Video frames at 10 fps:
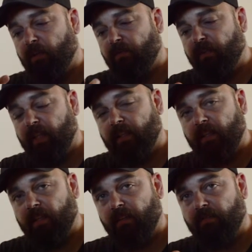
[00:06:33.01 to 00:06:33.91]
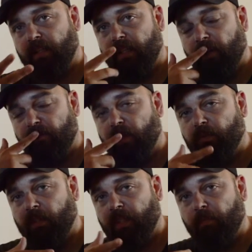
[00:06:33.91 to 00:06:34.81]
90 e 91,
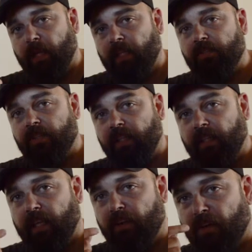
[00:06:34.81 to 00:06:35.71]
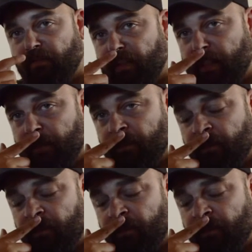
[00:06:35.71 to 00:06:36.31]
faltou a temporada de 89, né?